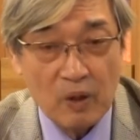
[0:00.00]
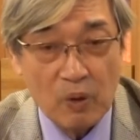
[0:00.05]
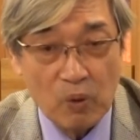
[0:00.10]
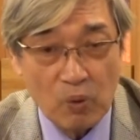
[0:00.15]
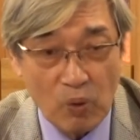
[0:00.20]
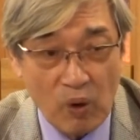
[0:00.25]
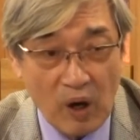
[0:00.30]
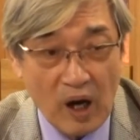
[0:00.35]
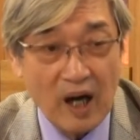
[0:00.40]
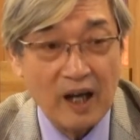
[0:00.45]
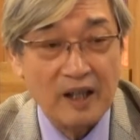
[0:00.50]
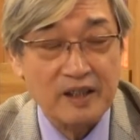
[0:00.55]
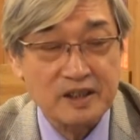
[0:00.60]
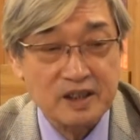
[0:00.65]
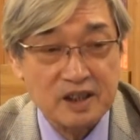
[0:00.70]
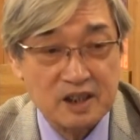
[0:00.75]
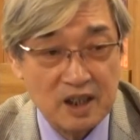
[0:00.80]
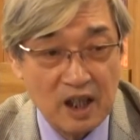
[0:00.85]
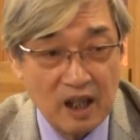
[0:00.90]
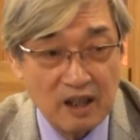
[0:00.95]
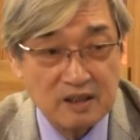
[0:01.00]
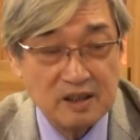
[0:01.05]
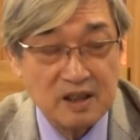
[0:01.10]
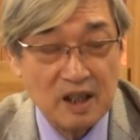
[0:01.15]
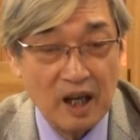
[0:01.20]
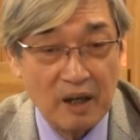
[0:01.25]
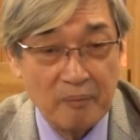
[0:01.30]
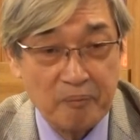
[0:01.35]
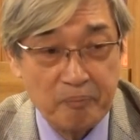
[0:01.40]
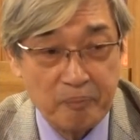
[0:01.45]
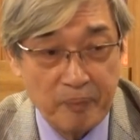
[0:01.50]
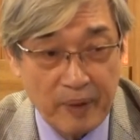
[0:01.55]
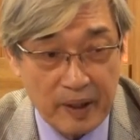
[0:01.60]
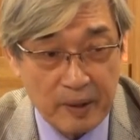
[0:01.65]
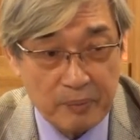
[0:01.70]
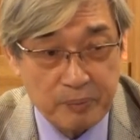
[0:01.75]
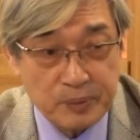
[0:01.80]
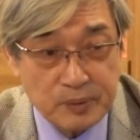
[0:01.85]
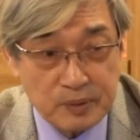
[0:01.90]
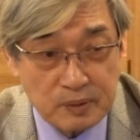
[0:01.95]
往襄阳北
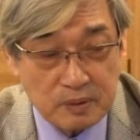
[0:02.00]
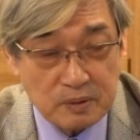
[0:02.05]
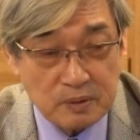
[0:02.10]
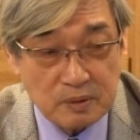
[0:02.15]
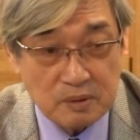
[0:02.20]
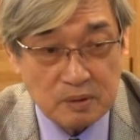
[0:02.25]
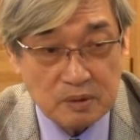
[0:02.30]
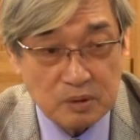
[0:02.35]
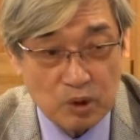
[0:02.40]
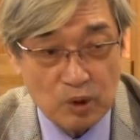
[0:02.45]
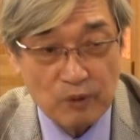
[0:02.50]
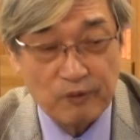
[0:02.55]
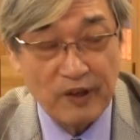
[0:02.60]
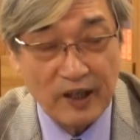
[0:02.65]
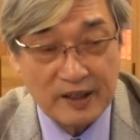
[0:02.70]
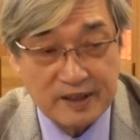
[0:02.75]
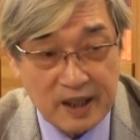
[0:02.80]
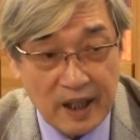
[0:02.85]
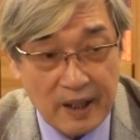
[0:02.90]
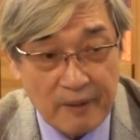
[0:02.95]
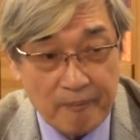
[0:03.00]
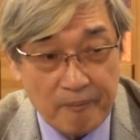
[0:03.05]
部去发展。